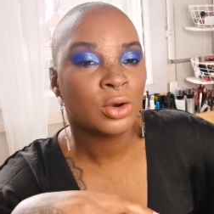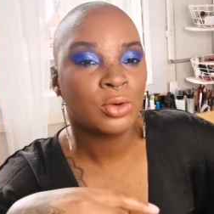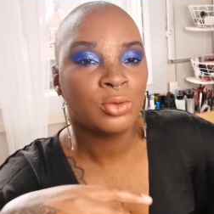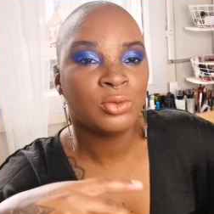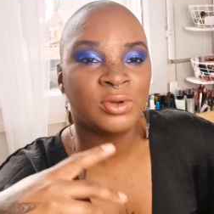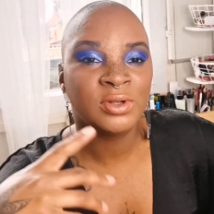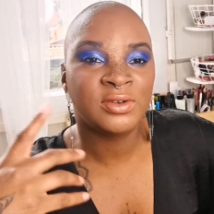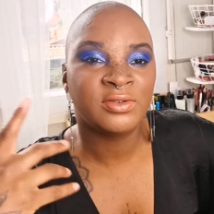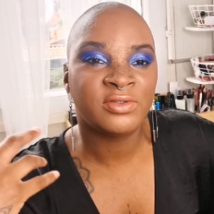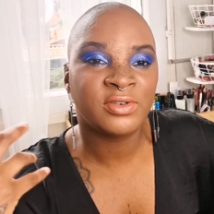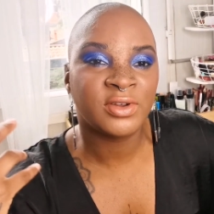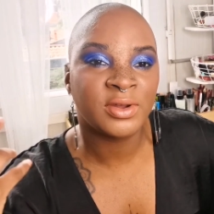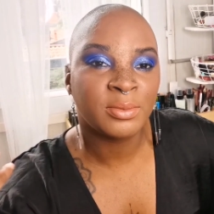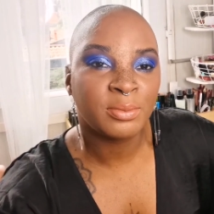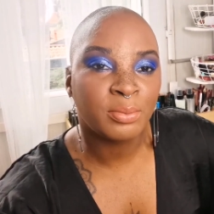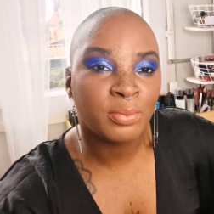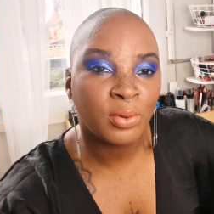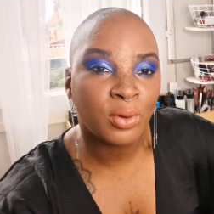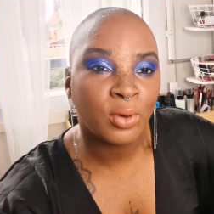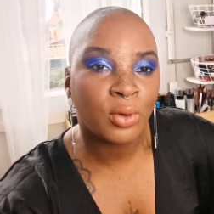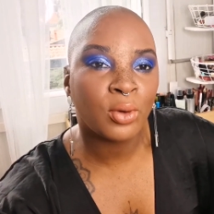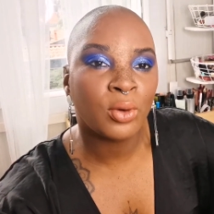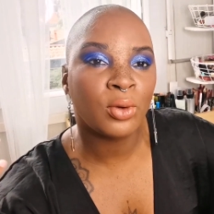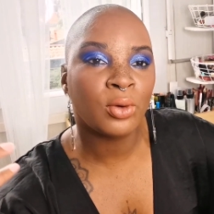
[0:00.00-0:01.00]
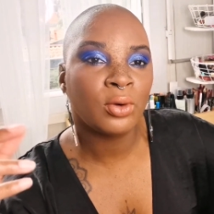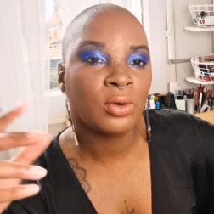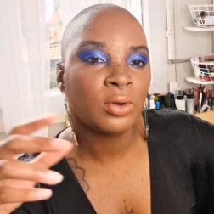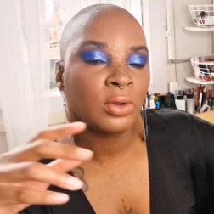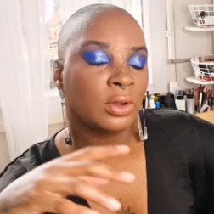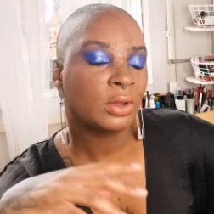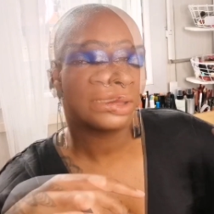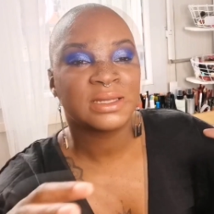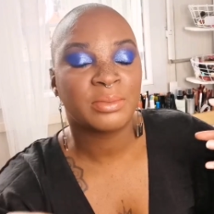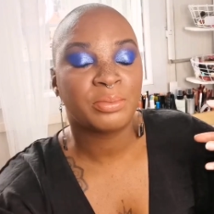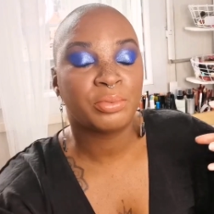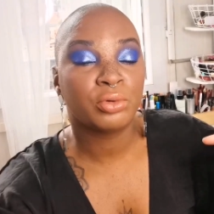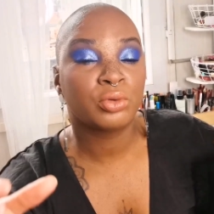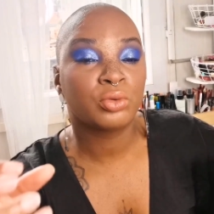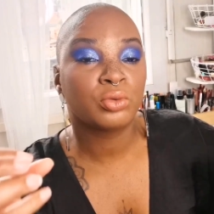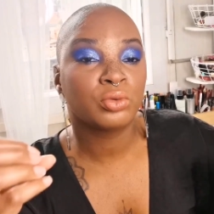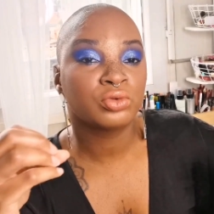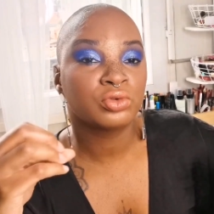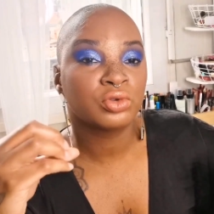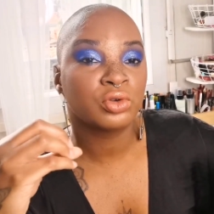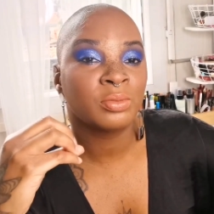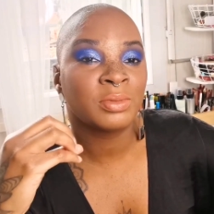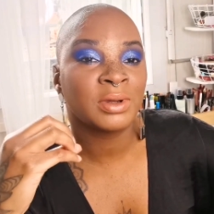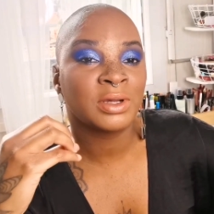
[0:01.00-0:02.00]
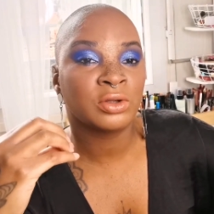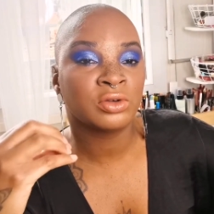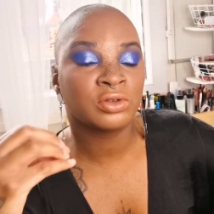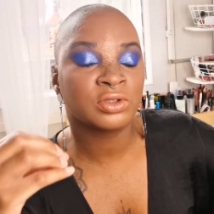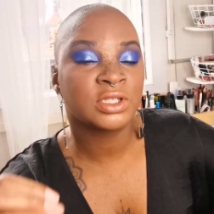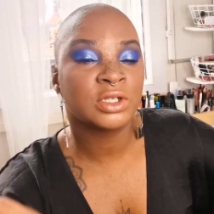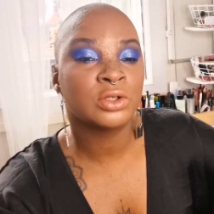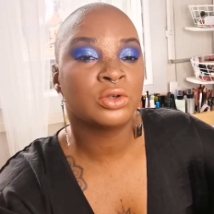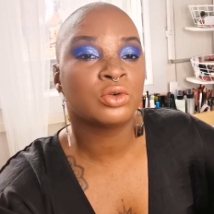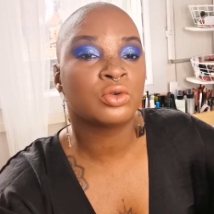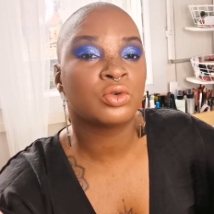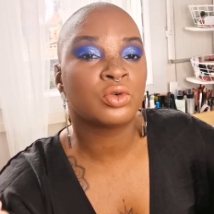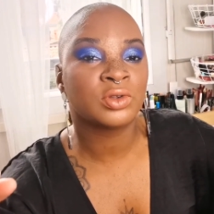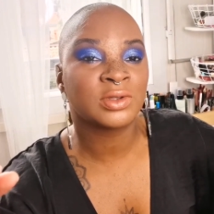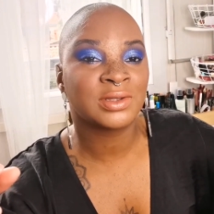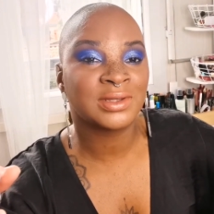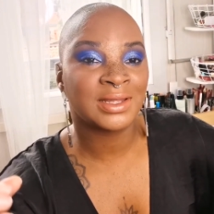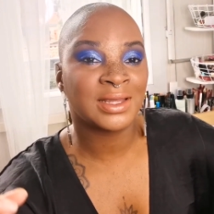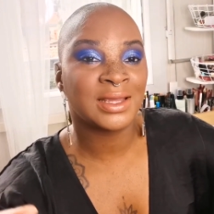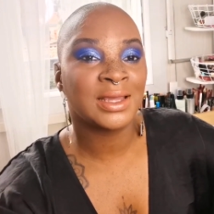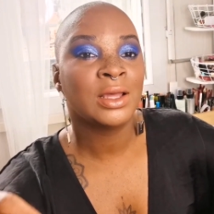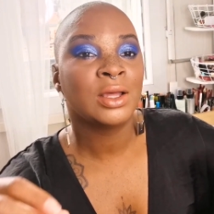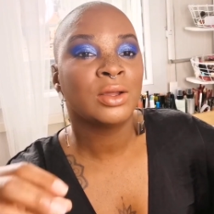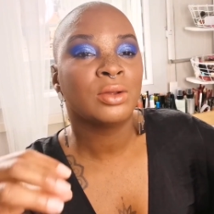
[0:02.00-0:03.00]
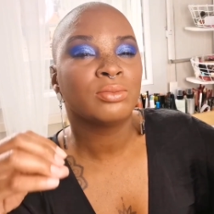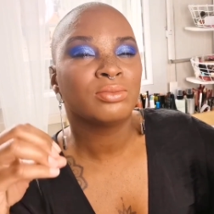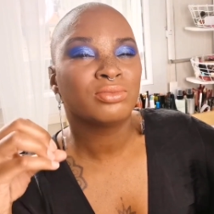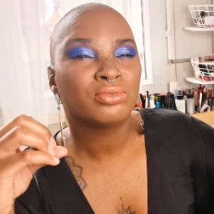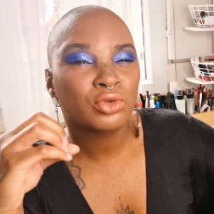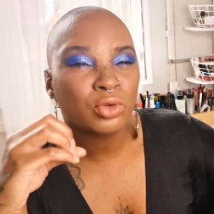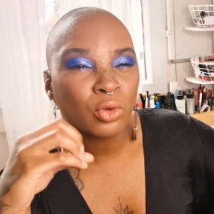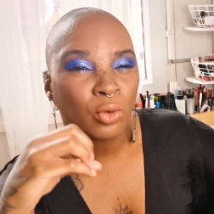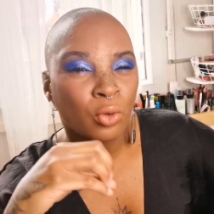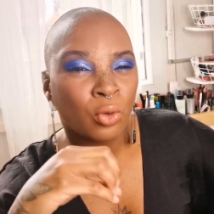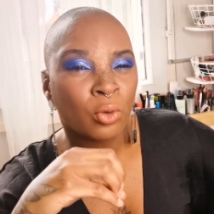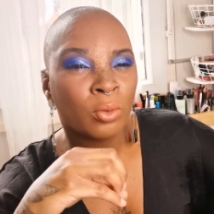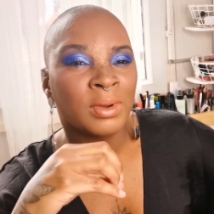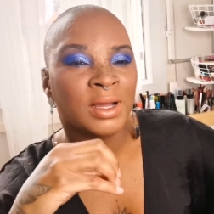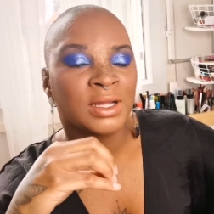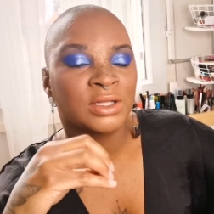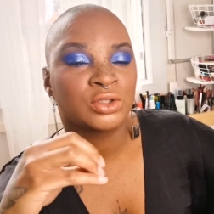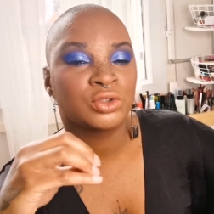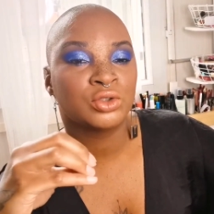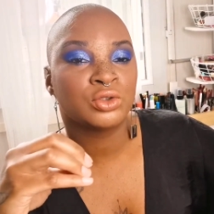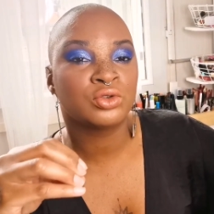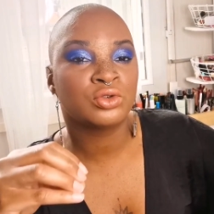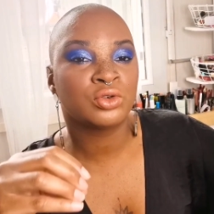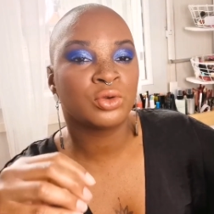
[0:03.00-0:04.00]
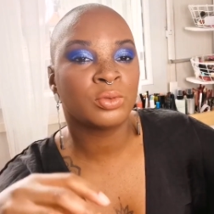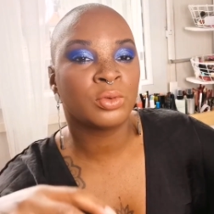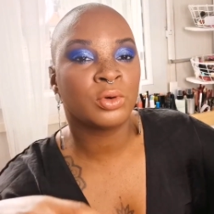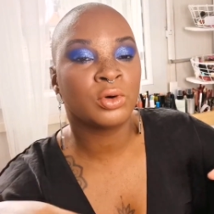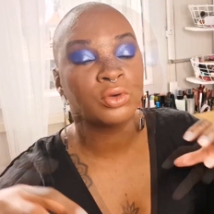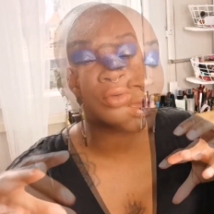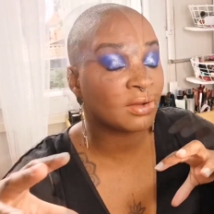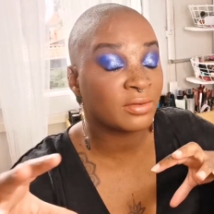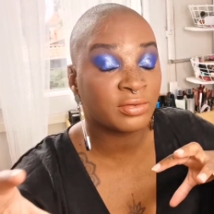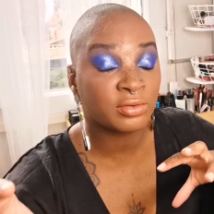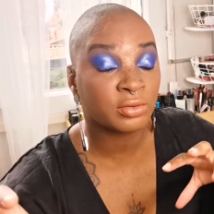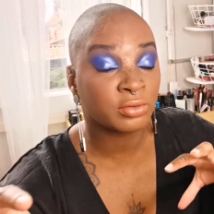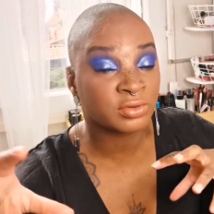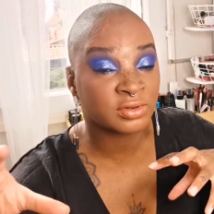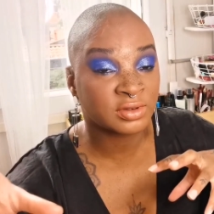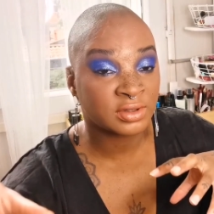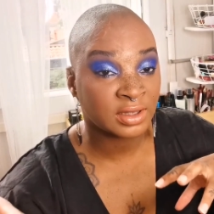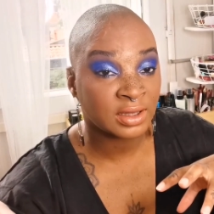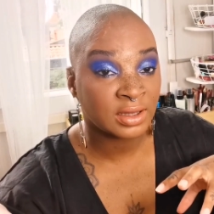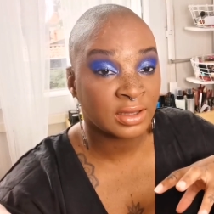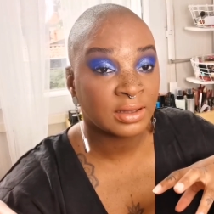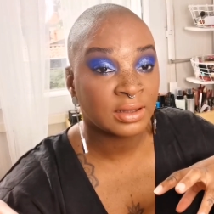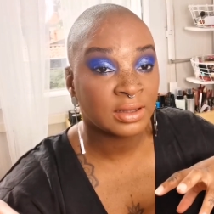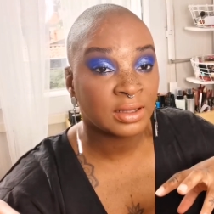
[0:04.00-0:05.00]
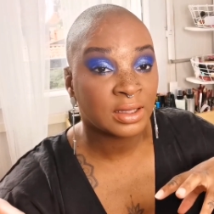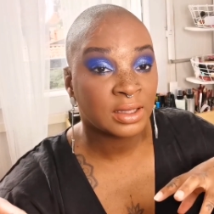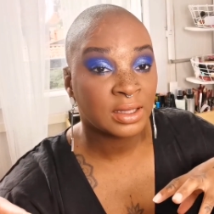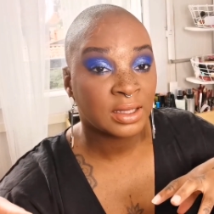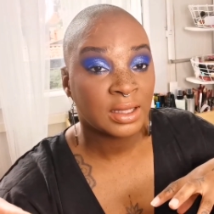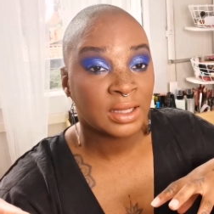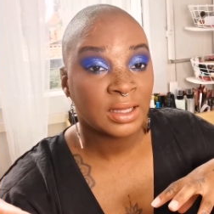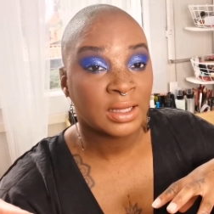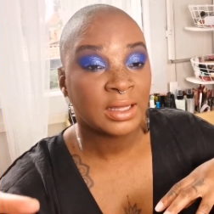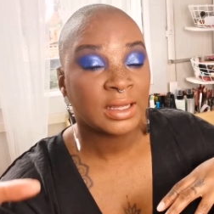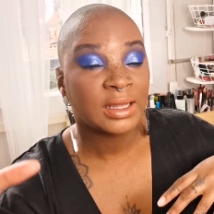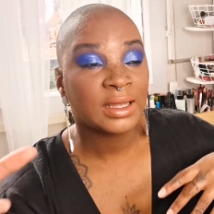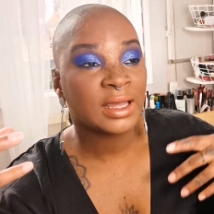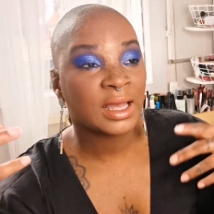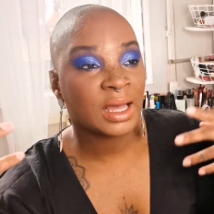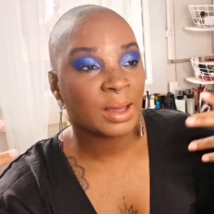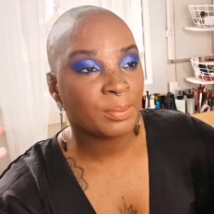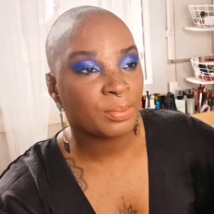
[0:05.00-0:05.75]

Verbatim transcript: où il fait beau, ça peut contrebalancer le côté trop mat, justement, d'un fond de teint, et